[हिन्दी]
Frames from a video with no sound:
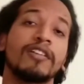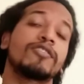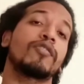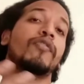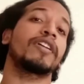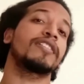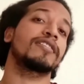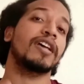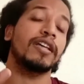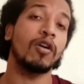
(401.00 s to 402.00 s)
सो
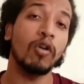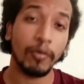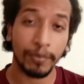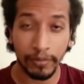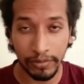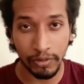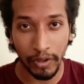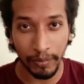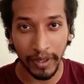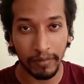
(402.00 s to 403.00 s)
फ्रेंड्स आई होप यू
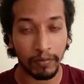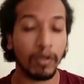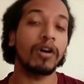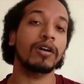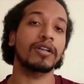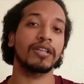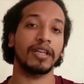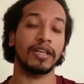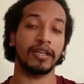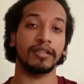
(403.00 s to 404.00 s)
एंजॉयड माई व्लॉग
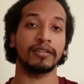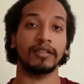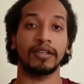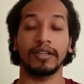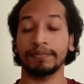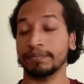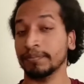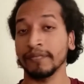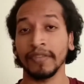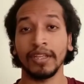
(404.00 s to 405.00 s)
एंड
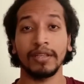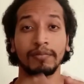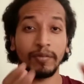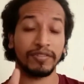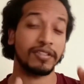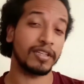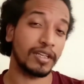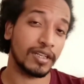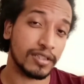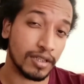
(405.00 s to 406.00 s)
मैं बस इतना ही
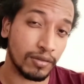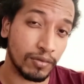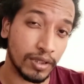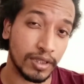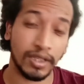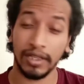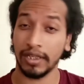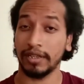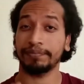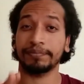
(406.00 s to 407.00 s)
कहना चाहूँगा
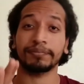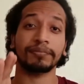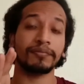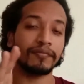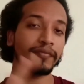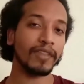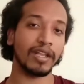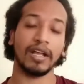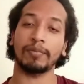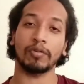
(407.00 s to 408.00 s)
कि
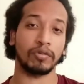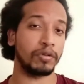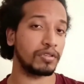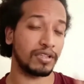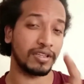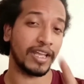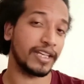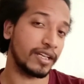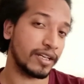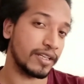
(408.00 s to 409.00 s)
आप लोग
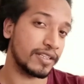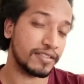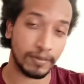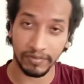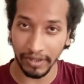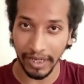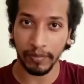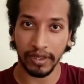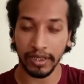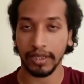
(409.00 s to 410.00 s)
लाइक करें
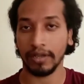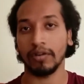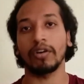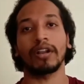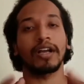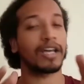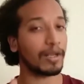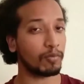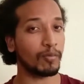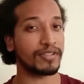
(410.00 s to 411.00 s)
सब्सक्राइब करें और अगर
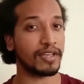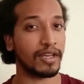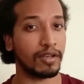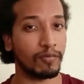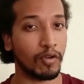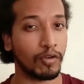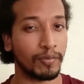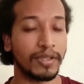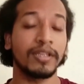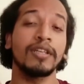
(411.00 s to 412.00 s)
आपको मज़ा आया हो व्लॉग
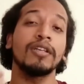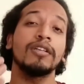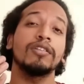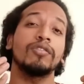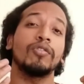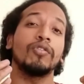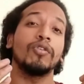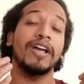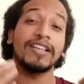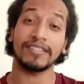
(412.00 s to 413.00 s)
में तो
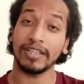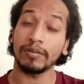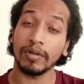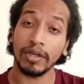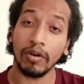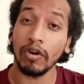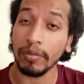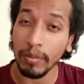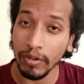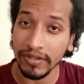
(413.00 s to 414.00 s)
ऐसे ही मैं और
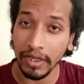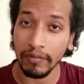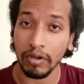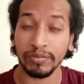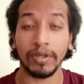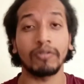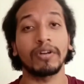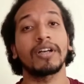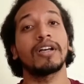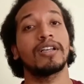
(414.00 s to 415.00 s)
भी बहुत सारे ब्लॉग्स बनाऊँगा